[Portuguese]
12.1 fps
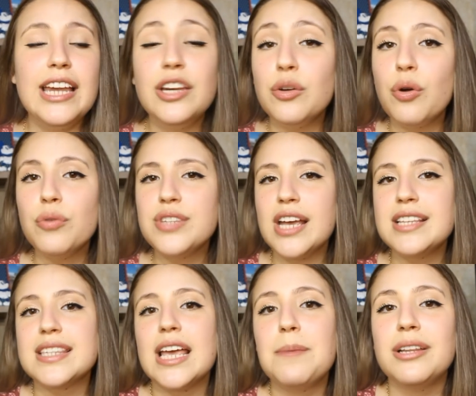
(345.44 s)
Ele não consegue
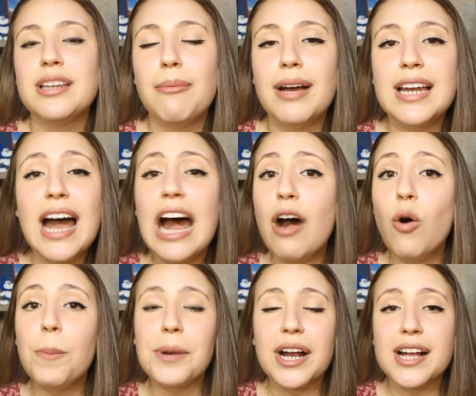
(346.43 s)
sair para trabalhar
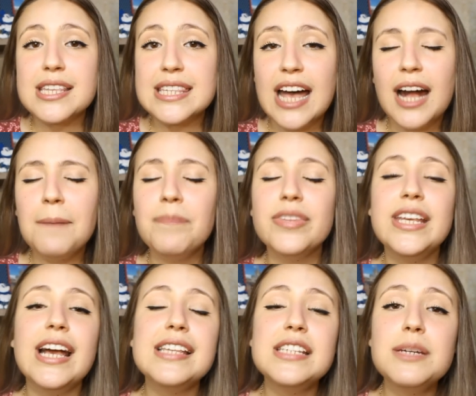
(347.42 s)
ou para caçar.
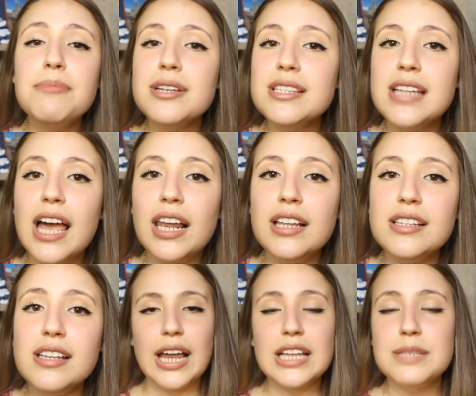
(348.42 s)
E as irmãs
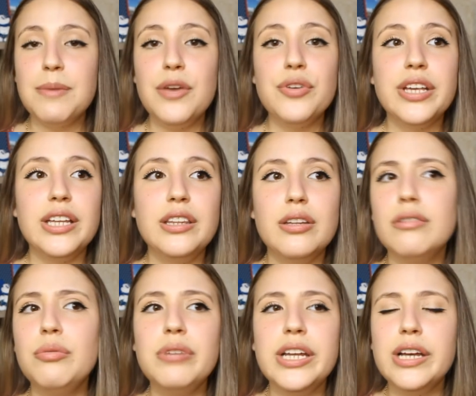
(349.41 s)
dela, elas meio que
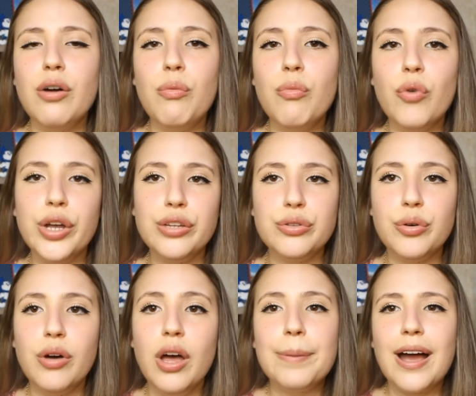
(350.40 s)
não ligam
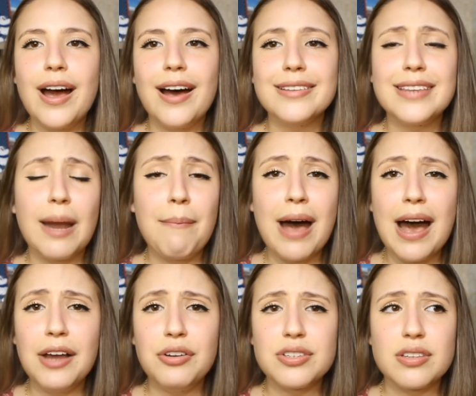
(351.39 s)
muito para
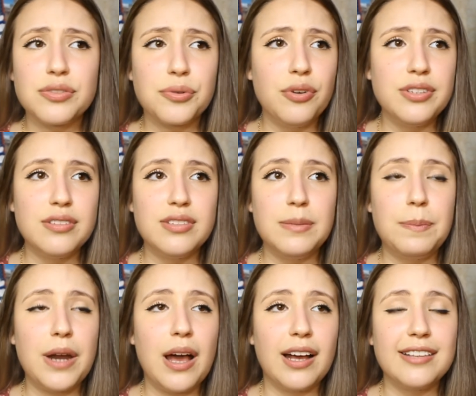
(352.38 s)
trabalho, essas coisas e
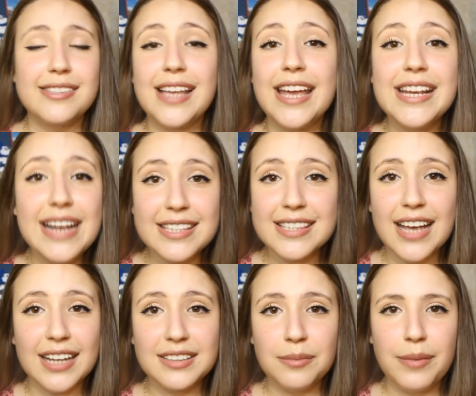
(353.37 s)
pra sair
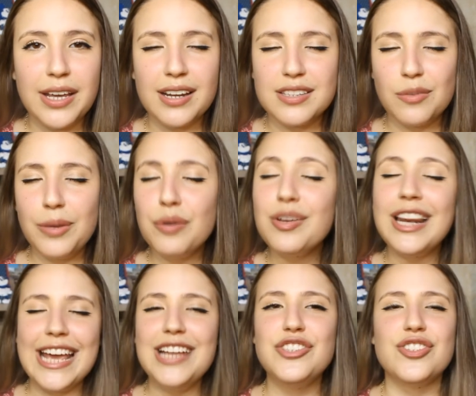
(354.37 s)
caçar também. Elas são meio
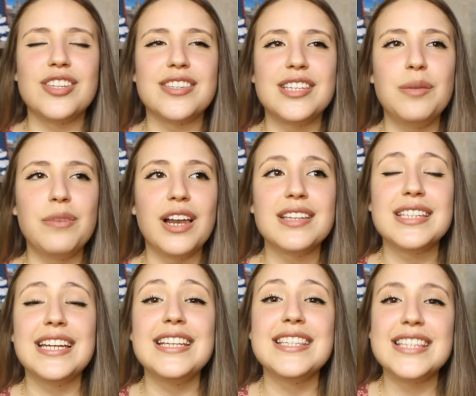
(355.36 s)
ladies, assim, porque elas
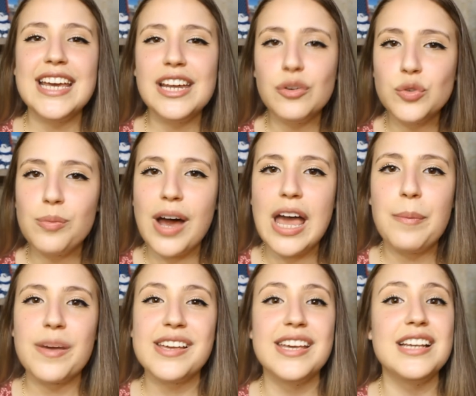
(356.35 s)
cresceram numa
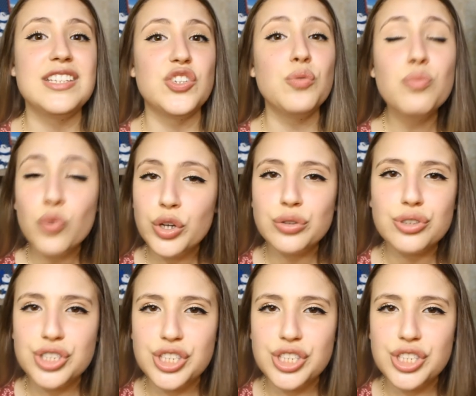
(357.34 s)
época em que eles tinham muito